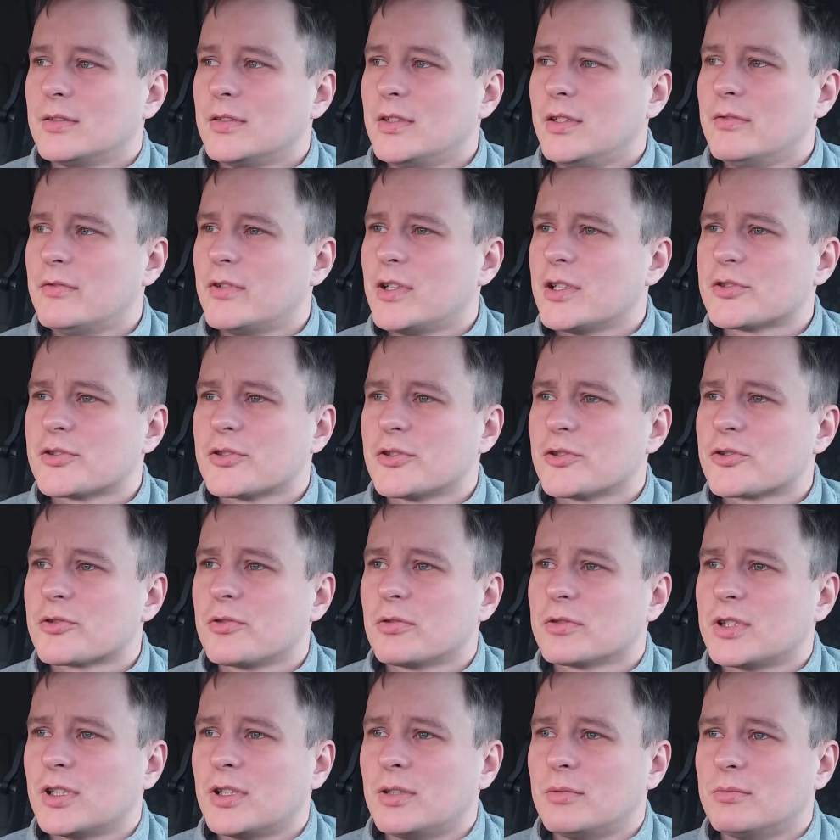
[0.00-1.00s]
Неважно,
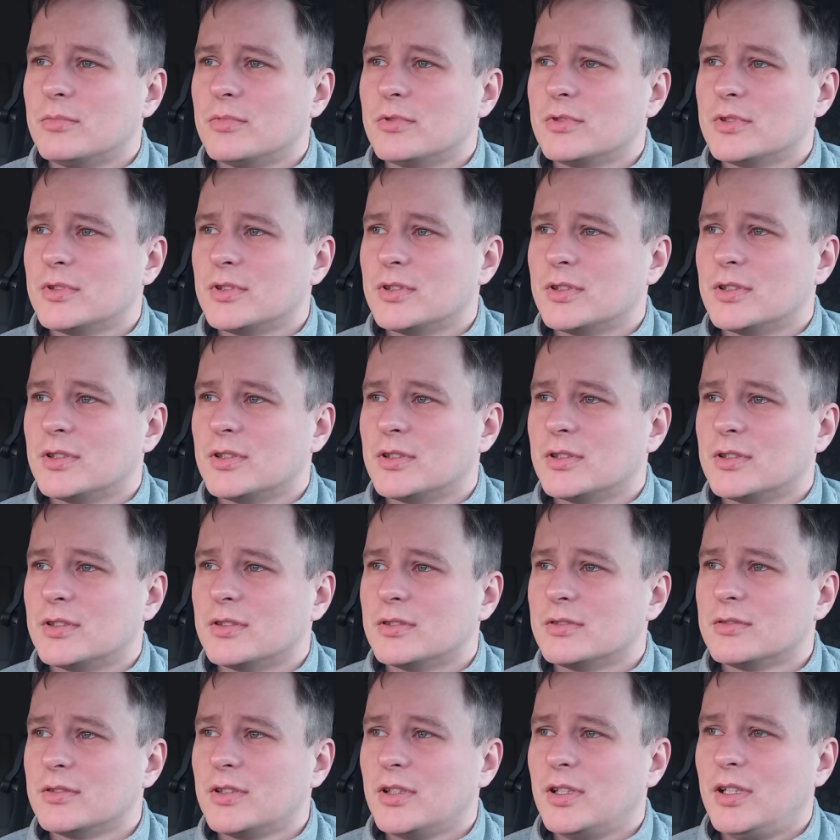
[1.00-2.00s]
что там
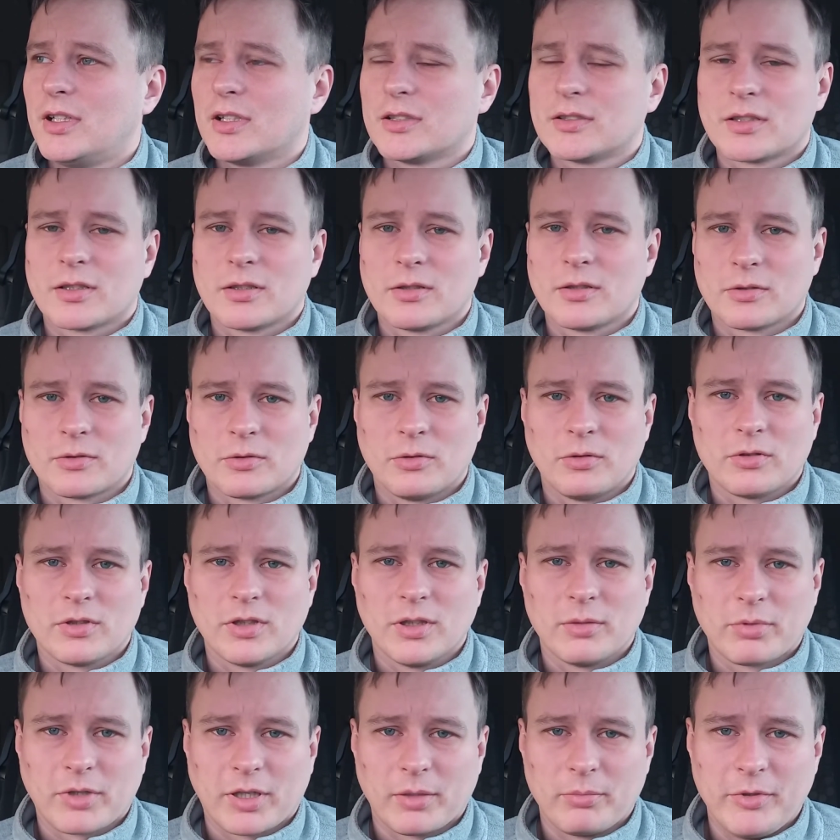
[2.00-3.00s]
э,
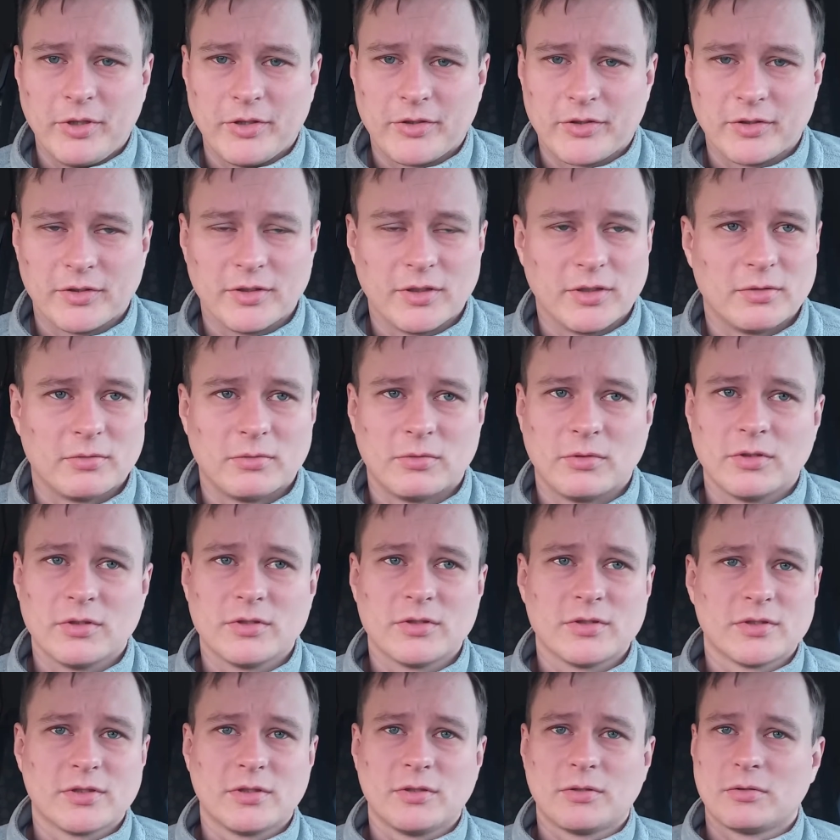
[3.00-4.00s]
электророкло прописано,
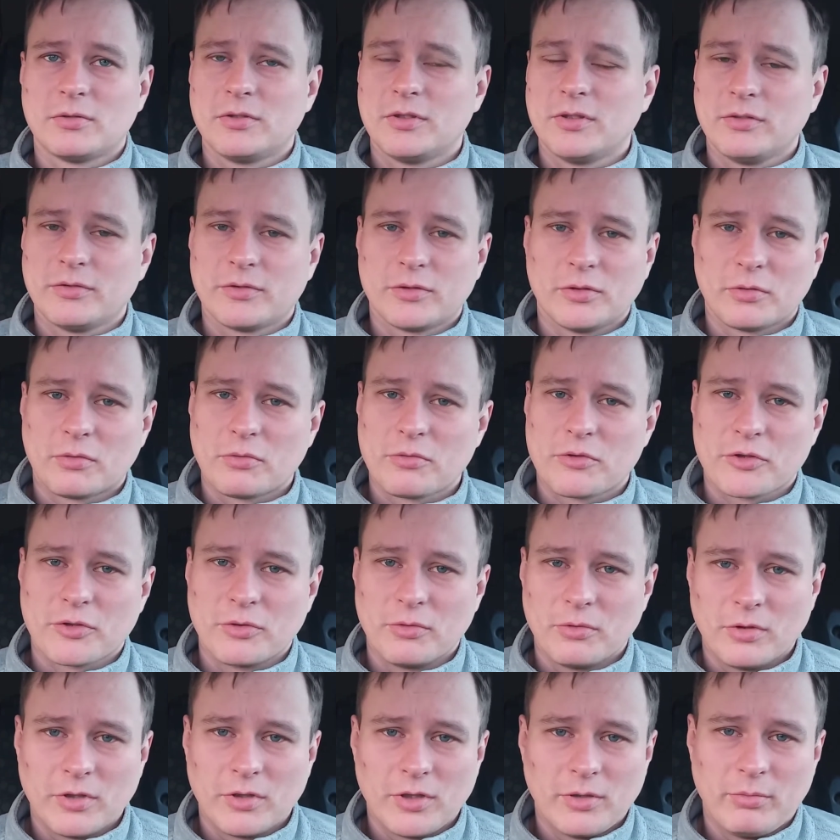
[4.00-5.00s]
он загрузил все
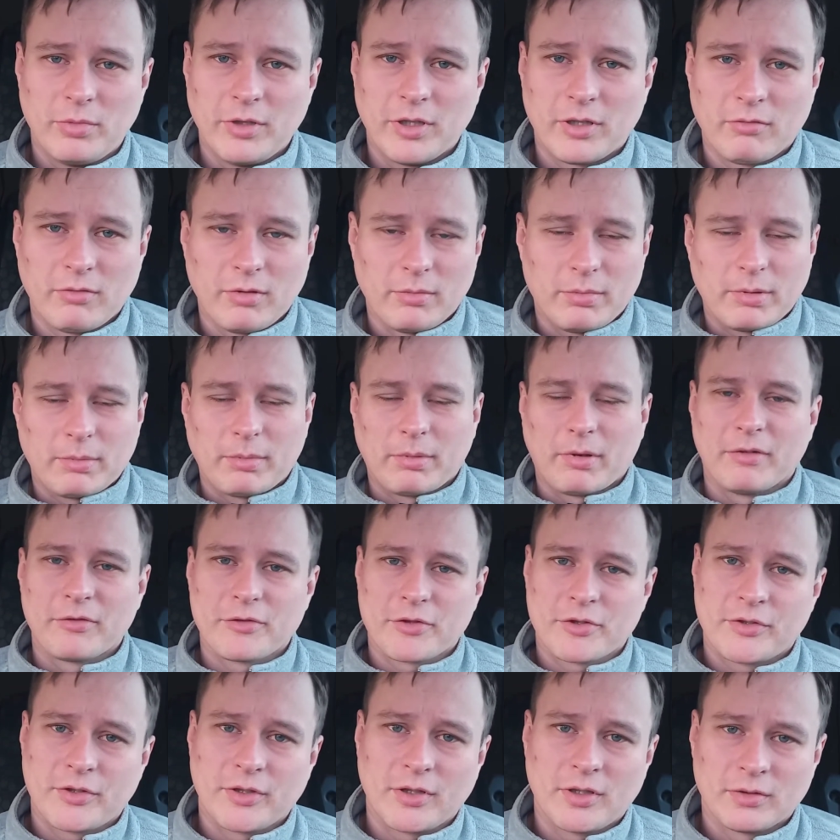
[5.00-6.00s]
ручное и первый
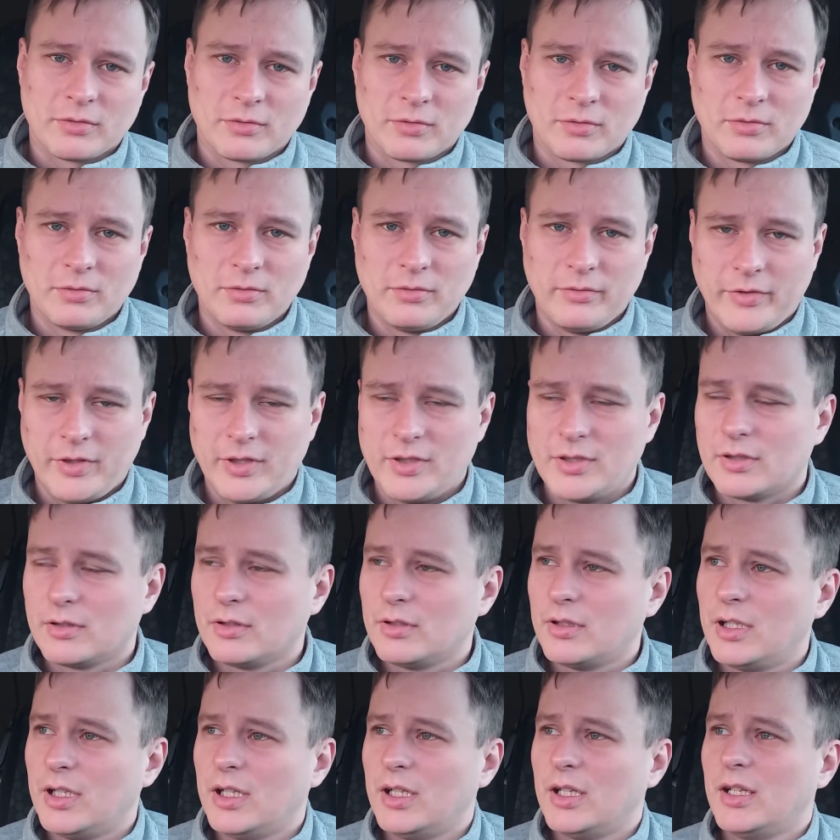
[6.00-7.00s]
попавшийся, который
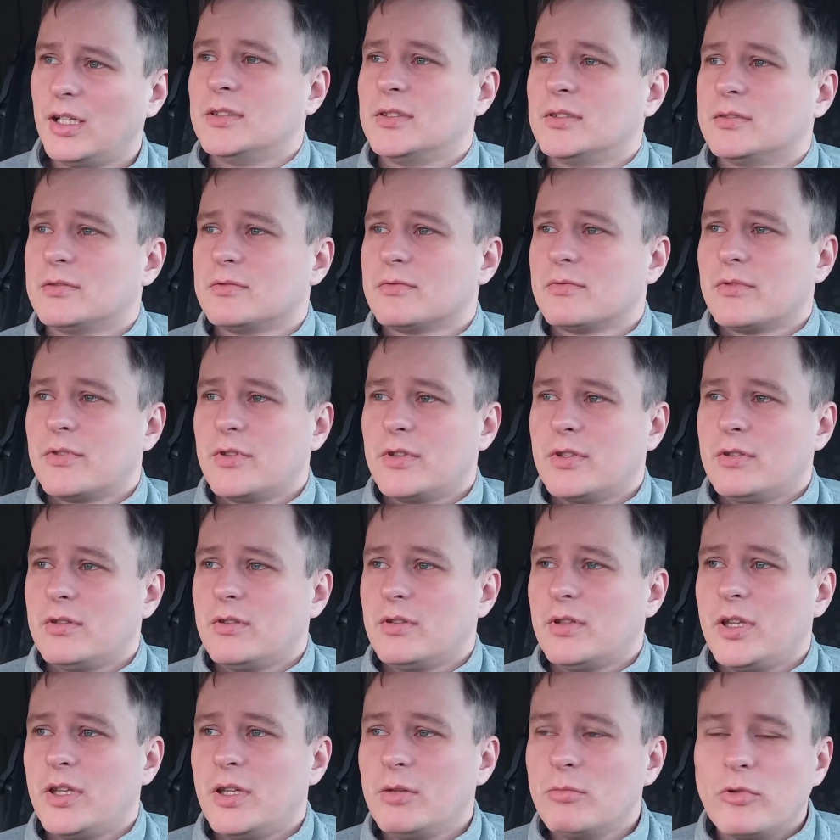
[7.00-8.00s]
увидел. И
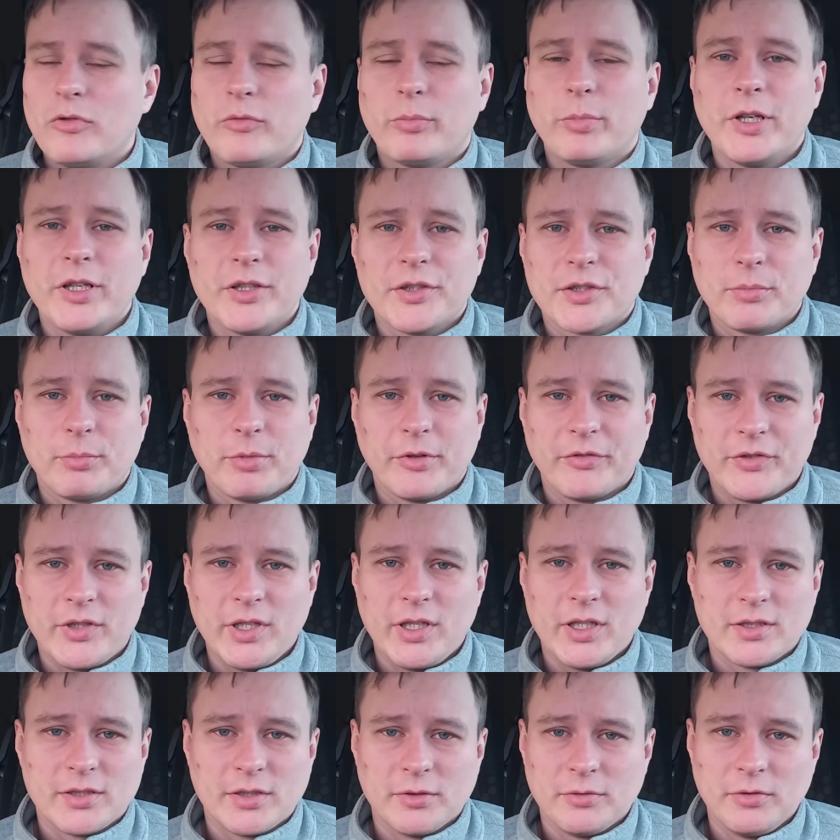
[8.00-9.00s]
ему, в принципе,
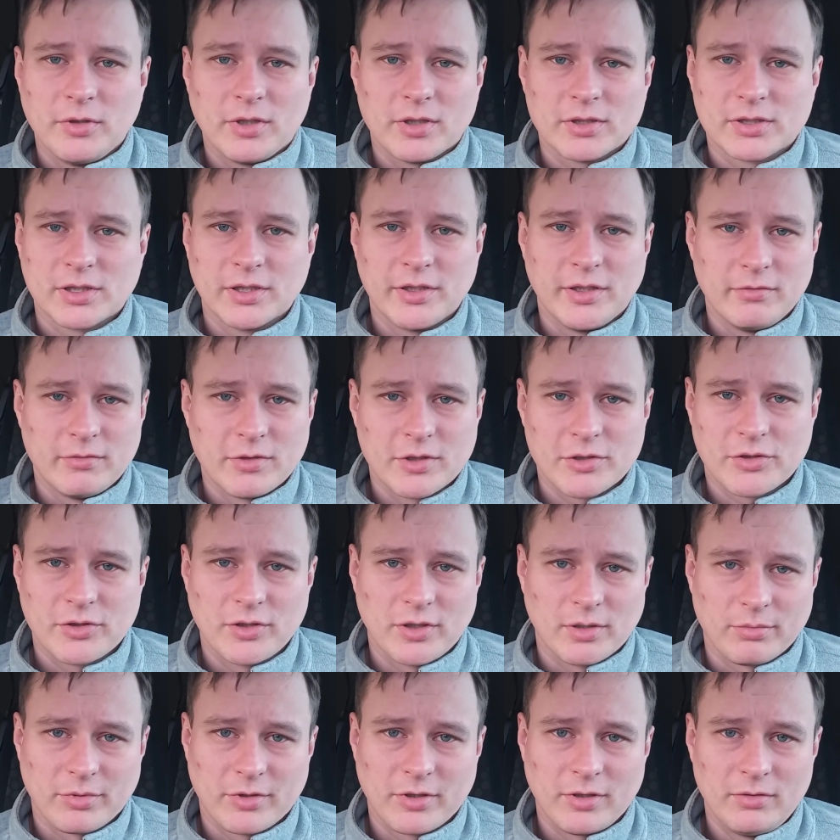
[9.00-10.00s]
все эти нюансы не
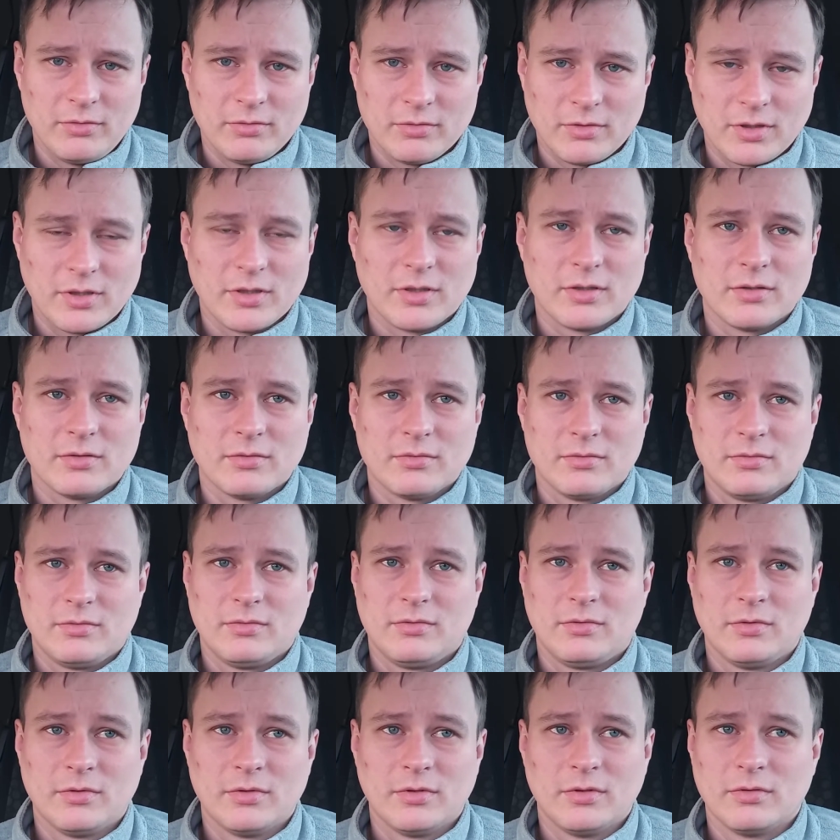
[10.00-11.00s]
важны абсолютно.
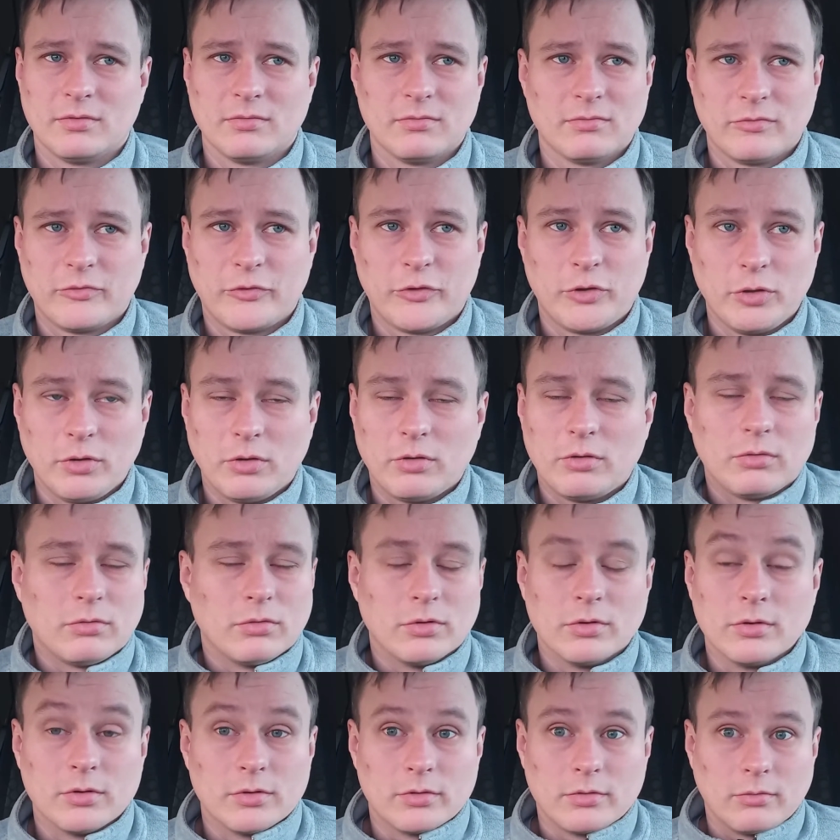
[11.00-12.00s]
Он все,
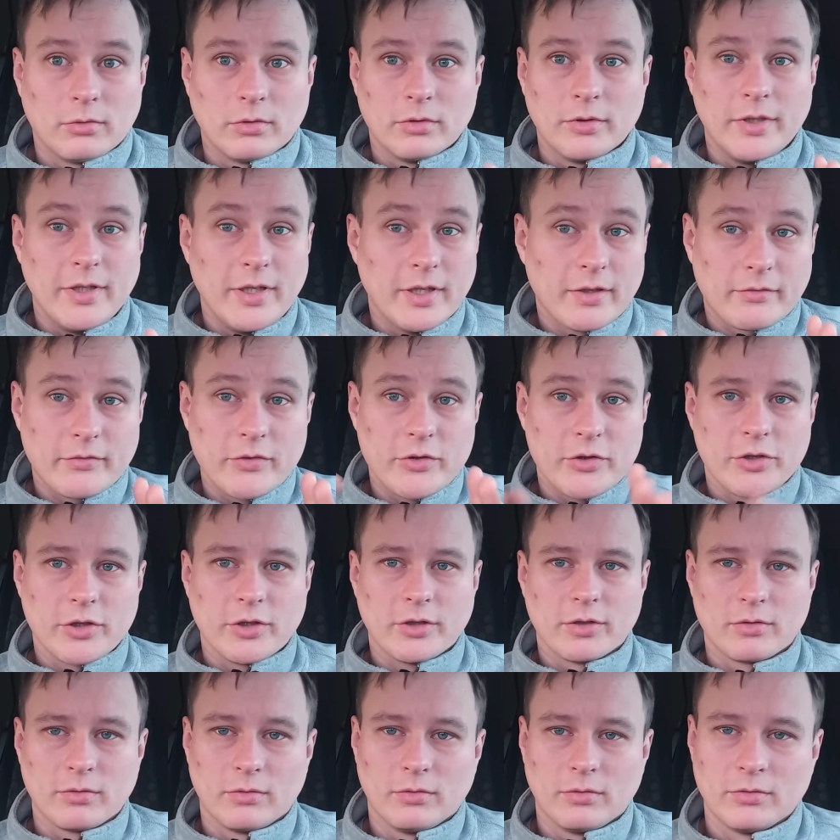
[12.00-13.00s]
он, он
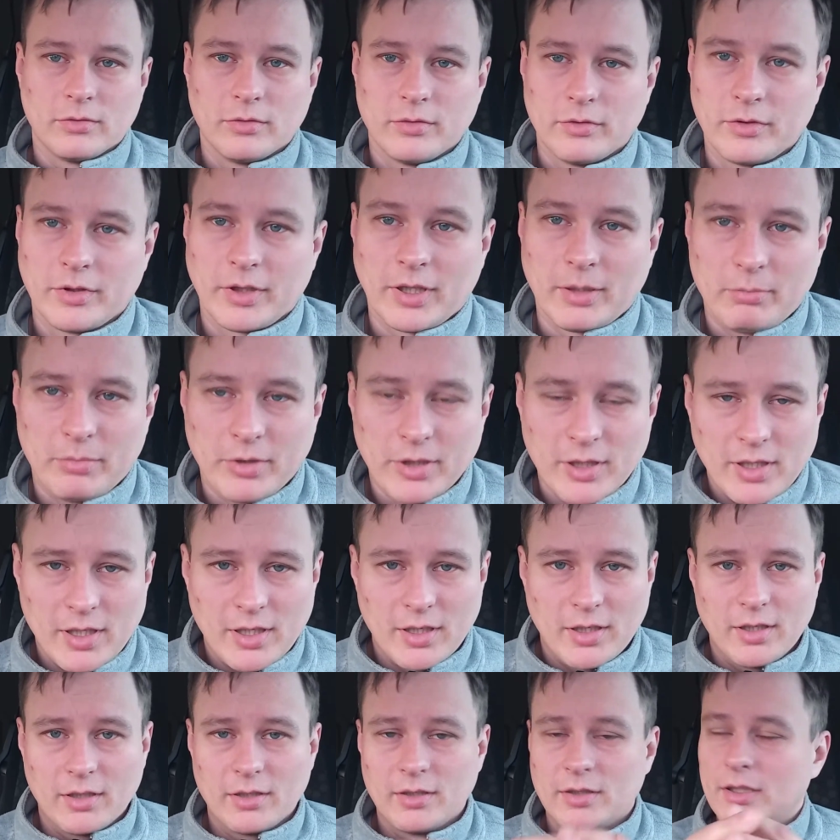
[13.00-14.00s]
нервничает, он на
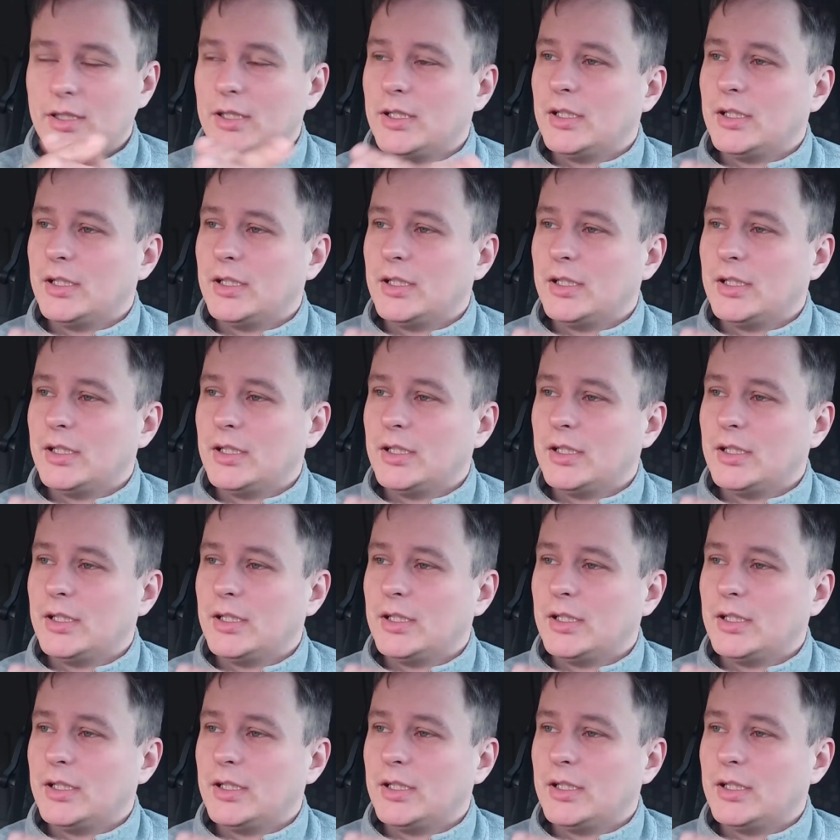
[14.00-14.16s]
панике,